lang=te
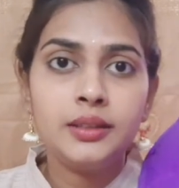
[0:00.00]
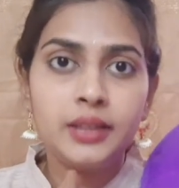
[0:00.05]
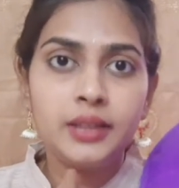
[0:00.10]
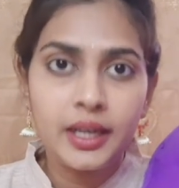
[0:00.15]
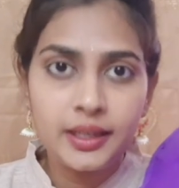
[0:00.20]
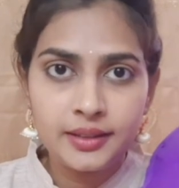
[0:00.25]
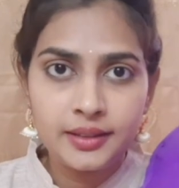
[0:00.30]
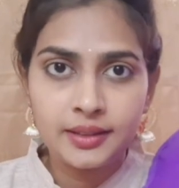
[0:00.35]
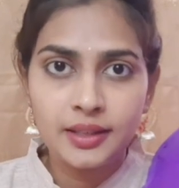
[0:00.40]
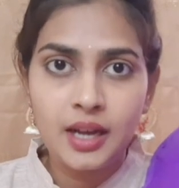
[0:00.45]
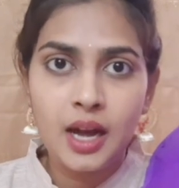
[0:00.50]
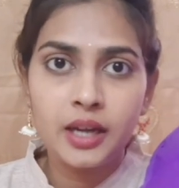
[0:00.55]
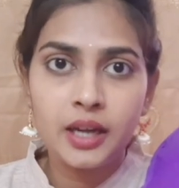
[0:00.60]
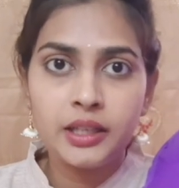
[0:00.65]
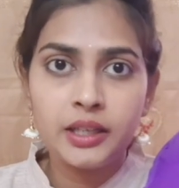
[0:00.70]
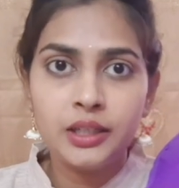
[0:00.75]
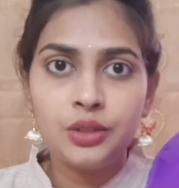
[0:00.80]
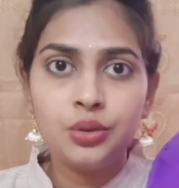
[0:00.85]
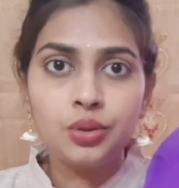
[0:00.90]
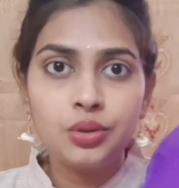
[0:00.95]
థ్రెడ్స్
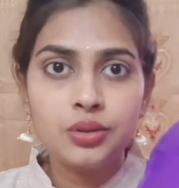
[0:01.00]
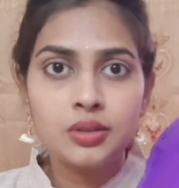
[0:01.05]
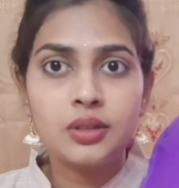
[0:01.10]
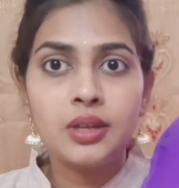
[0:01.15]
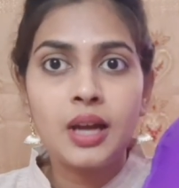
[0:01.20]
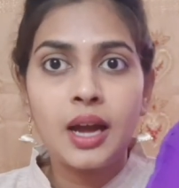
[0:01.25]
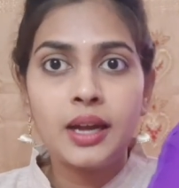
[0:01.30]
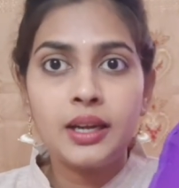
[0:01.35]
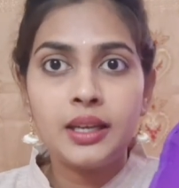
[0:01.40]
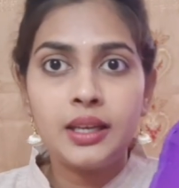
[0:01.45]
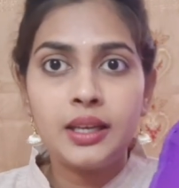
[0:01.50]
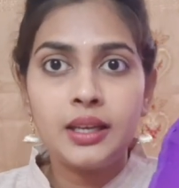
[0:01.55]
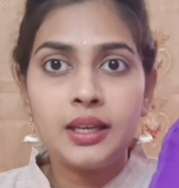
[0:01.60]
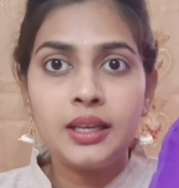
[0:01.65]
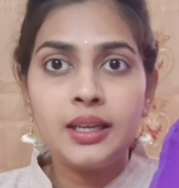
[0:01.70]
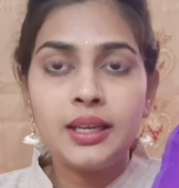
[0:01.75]
కానీ హుక్స్ కానీ